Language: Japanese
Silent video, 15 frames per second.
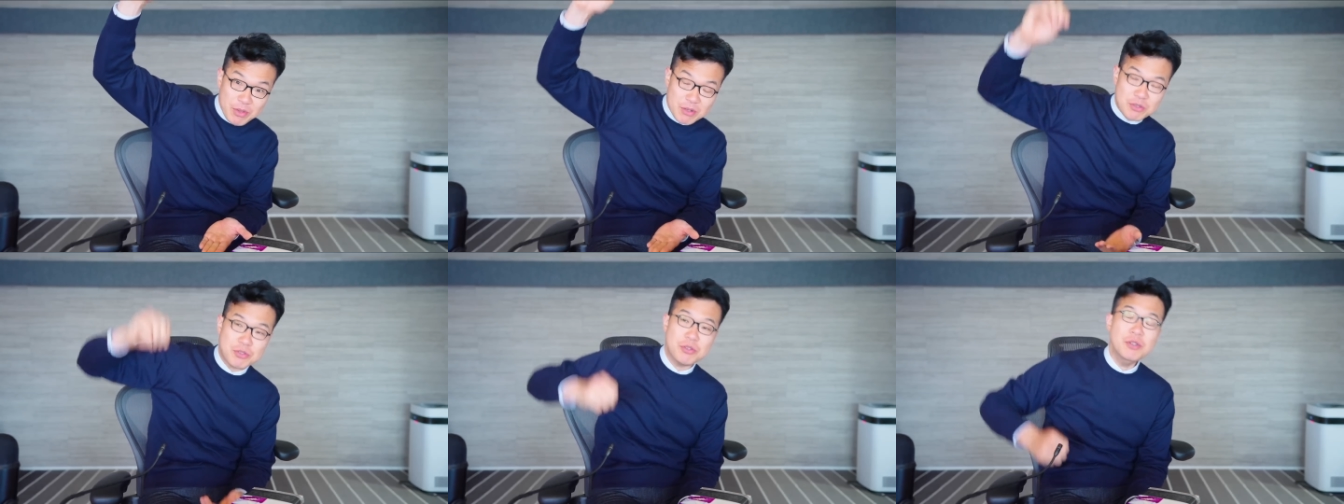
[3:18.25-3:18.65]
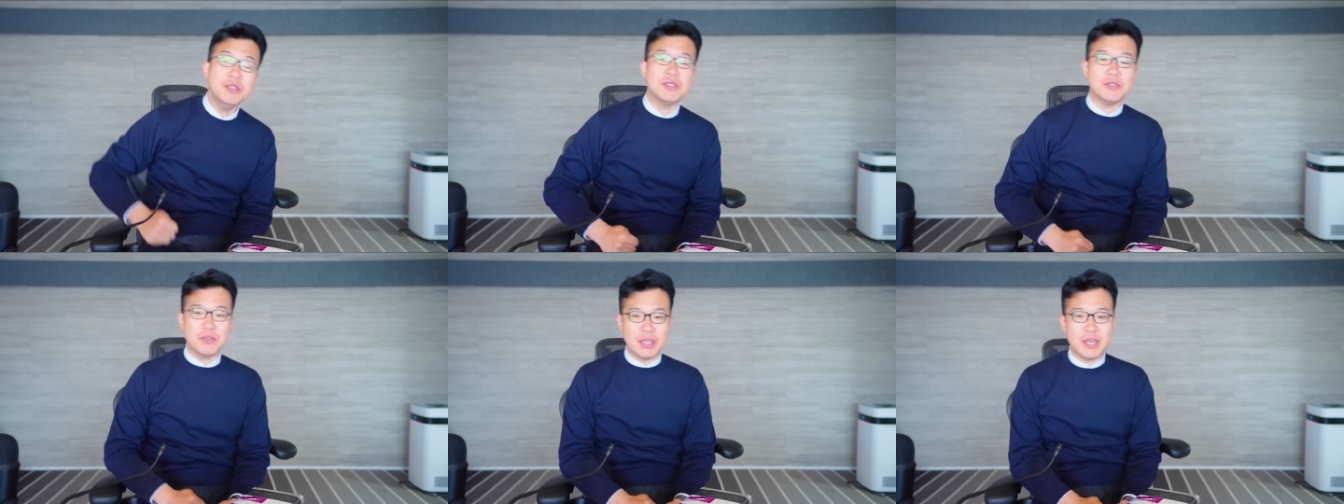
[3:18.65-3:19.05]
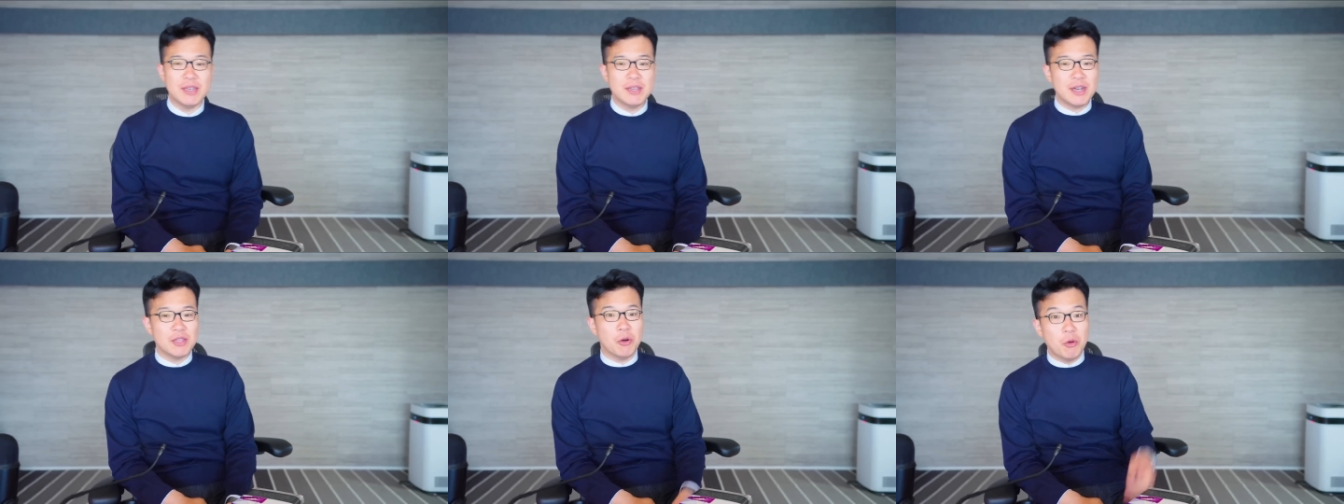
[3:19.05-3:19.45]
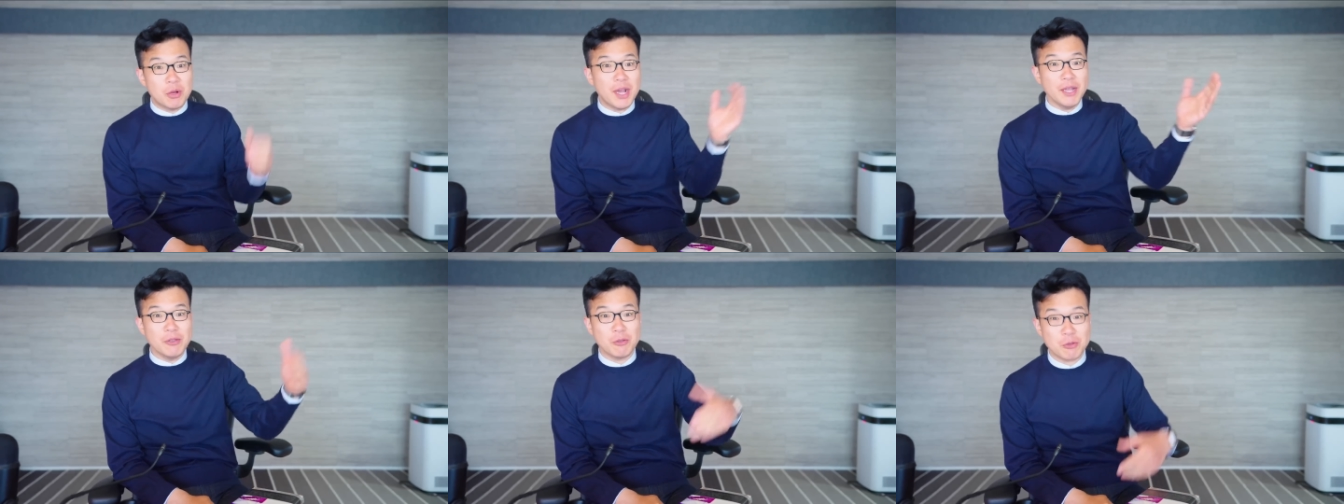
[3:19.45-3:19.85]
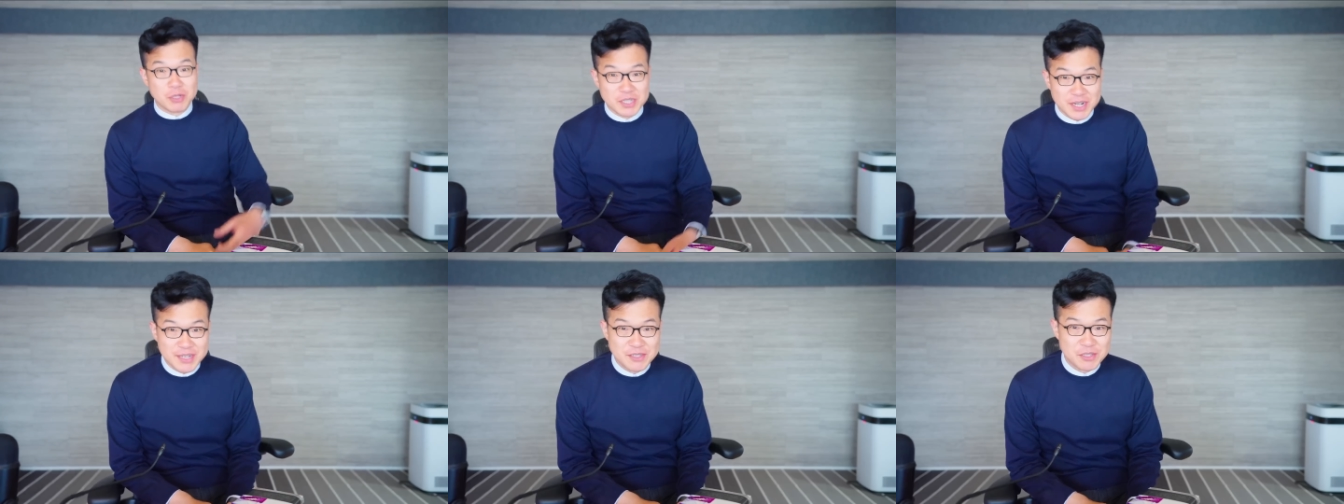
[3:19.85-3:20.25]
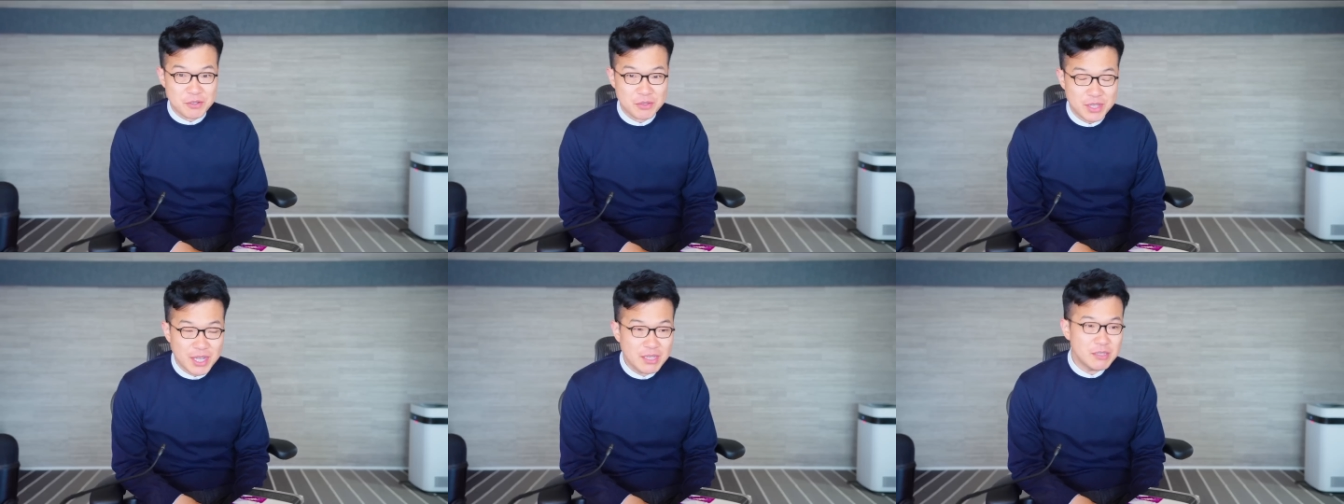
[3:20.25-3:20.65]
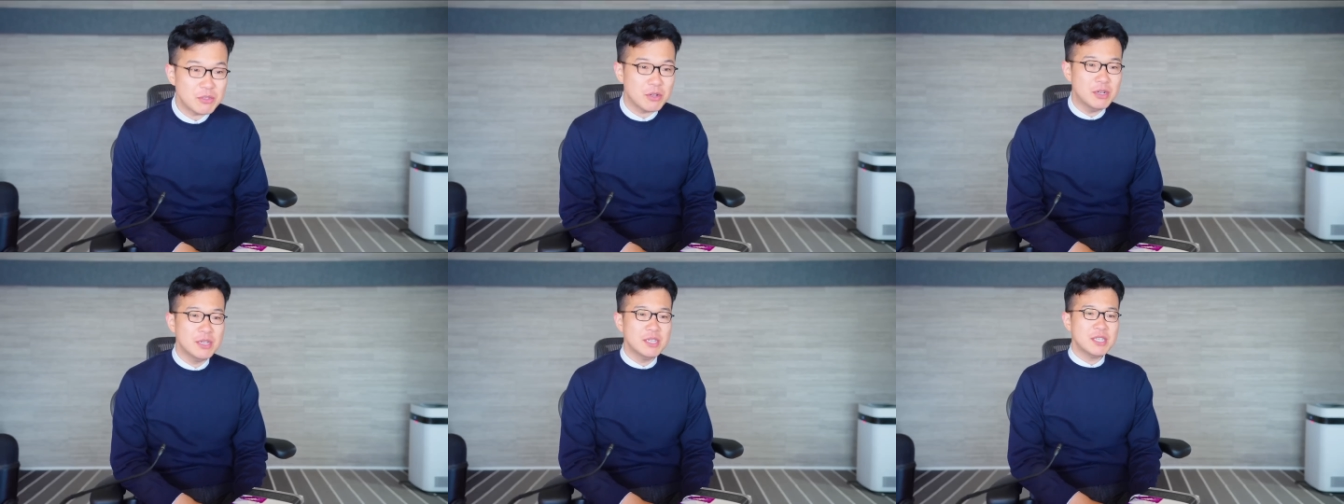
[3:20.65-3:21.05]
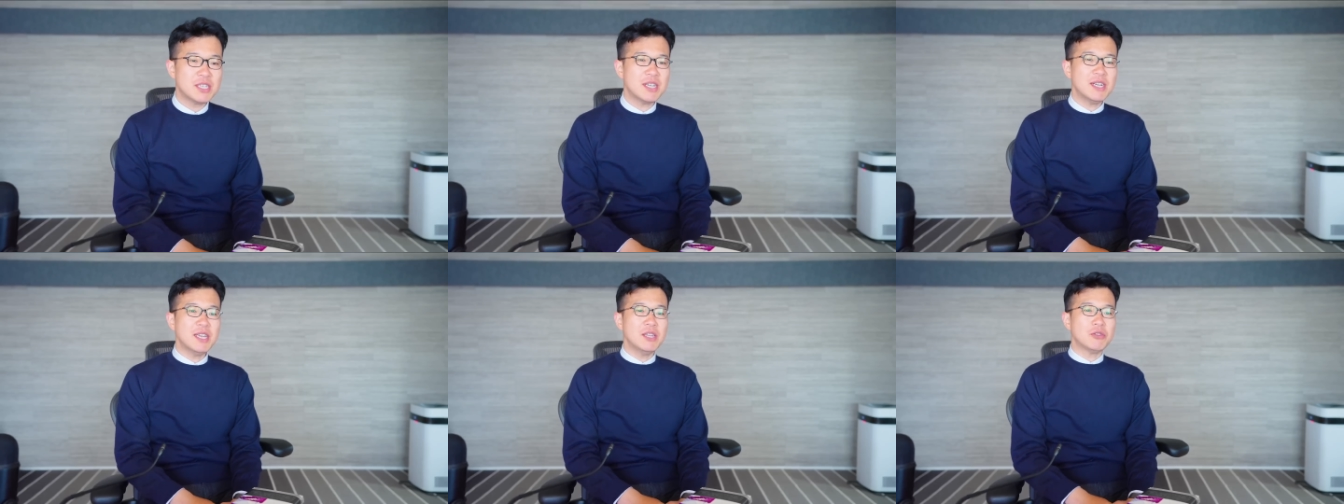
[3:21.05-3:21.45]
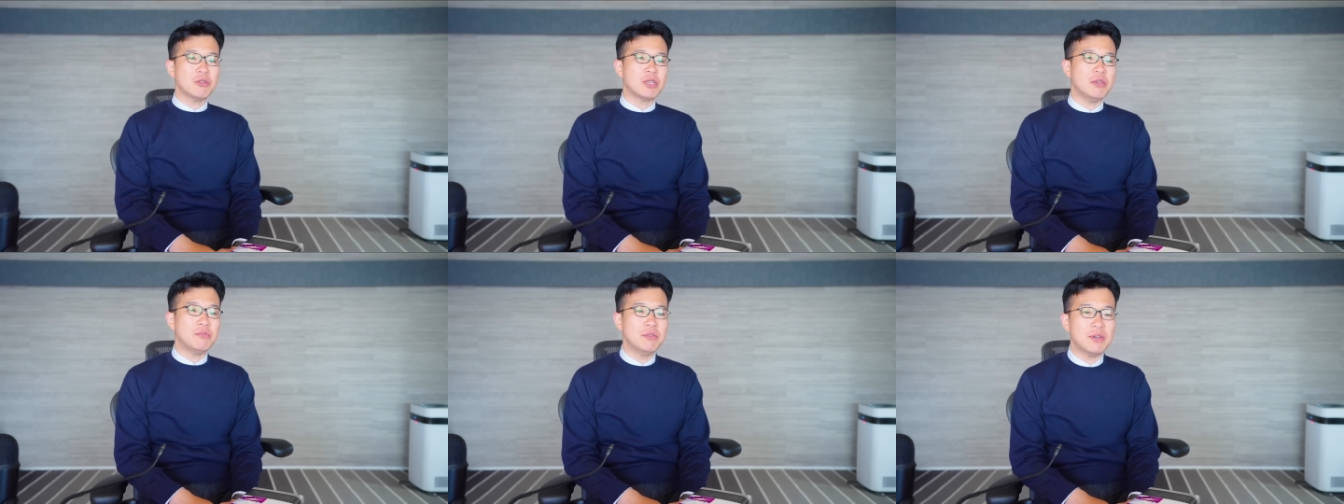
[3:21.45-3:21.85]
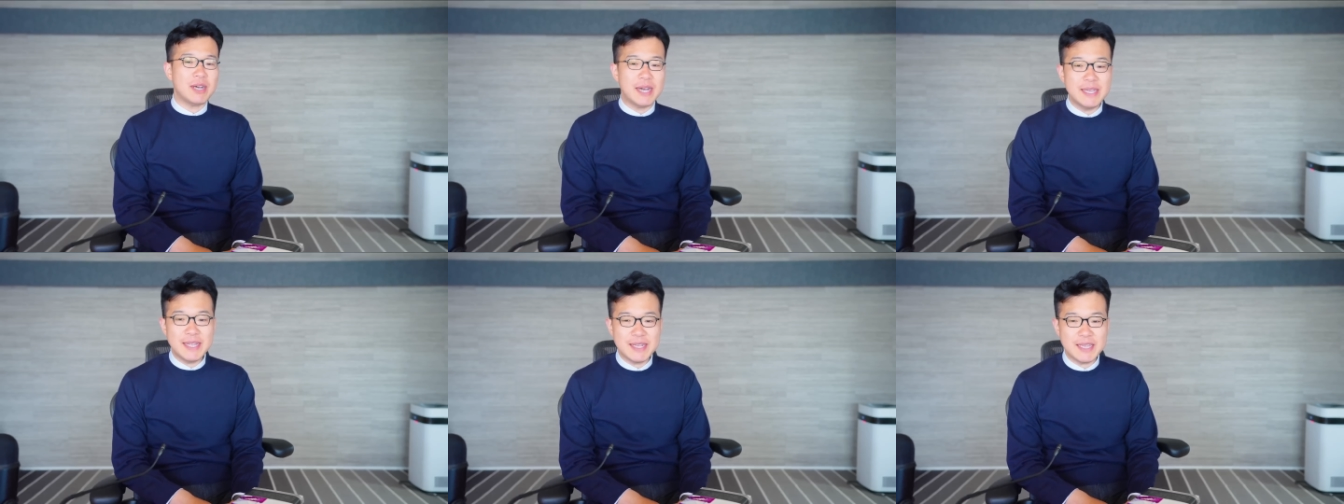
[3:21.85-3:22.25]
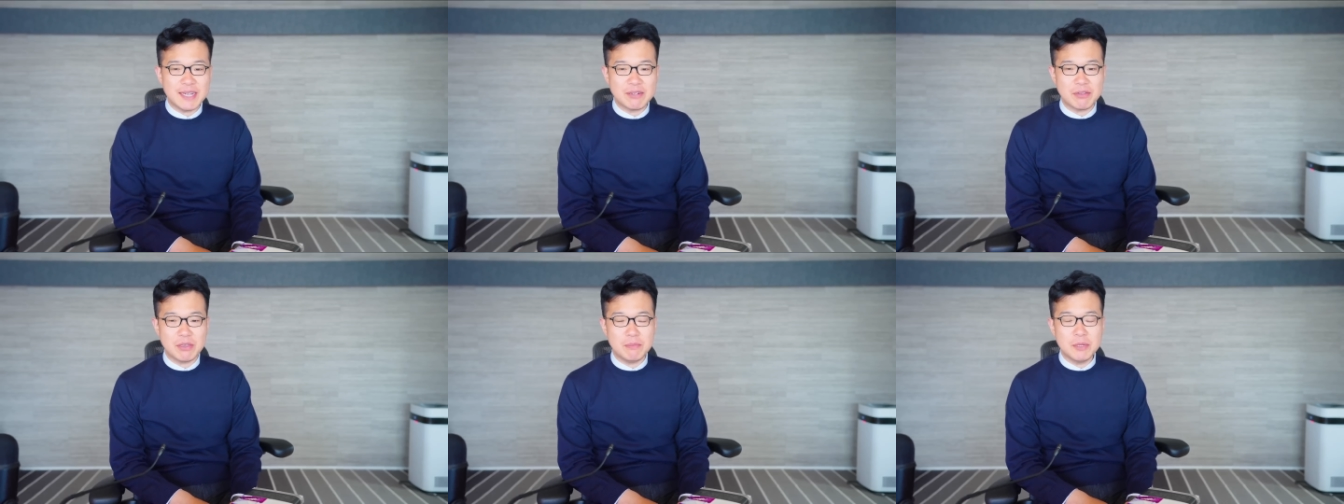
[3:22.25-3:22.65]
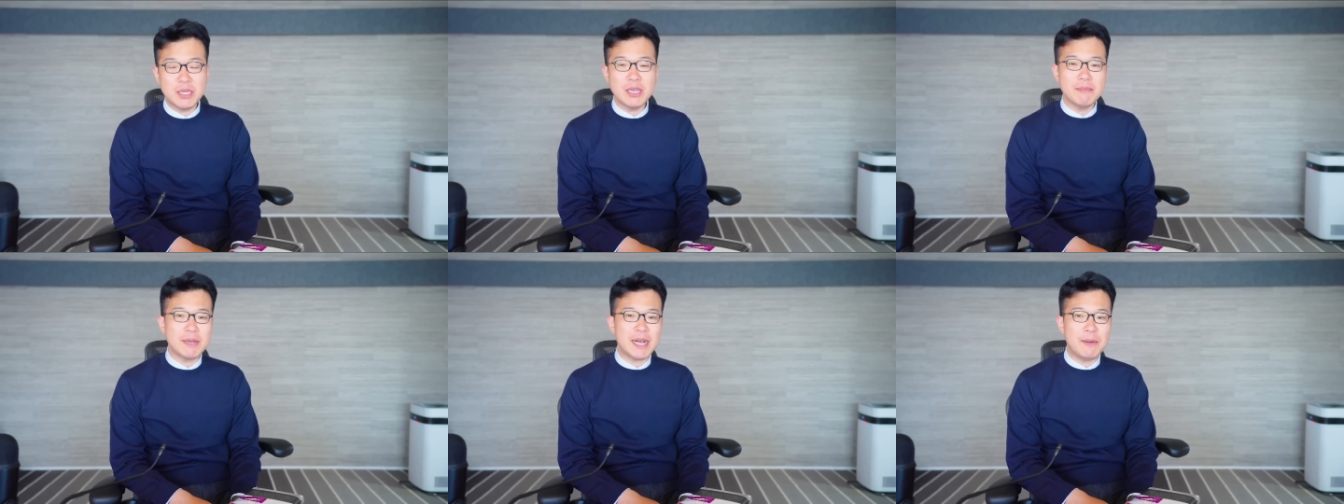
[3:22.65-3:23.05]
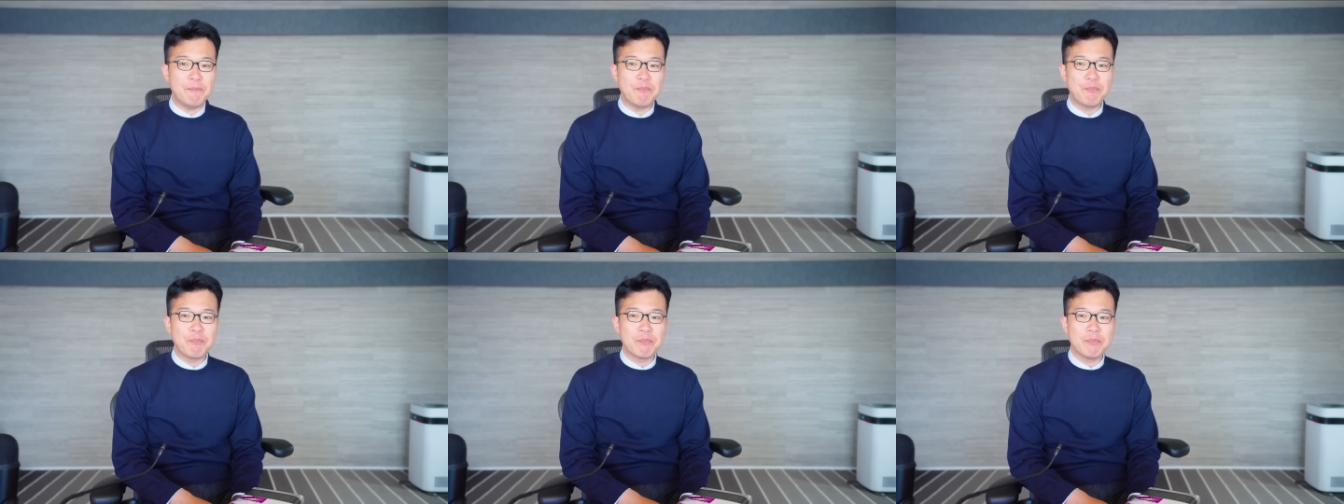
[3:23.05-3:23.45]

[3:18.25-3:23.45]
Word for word: これすごいですよね。北海道とかじゃないんですよ。なんと滋賀県と岐阜の間にある伊吹山が